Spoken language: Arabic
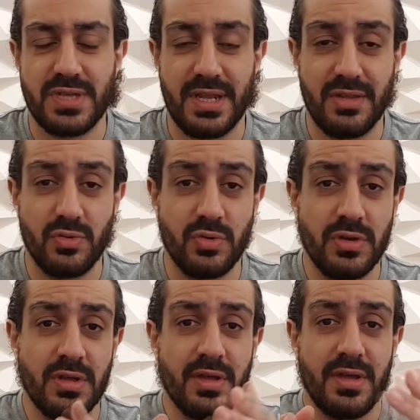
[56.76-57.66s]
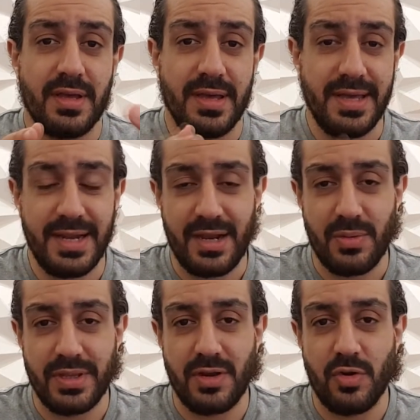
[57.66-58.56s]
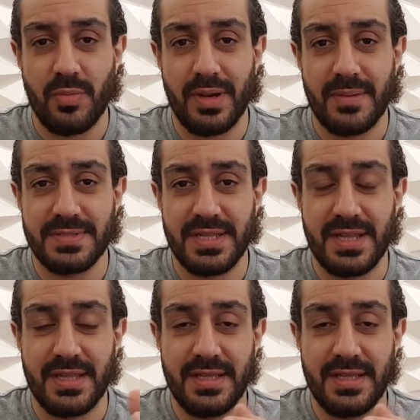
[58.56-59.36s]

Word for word: سالته ايه الالوان اللي هم لابسينها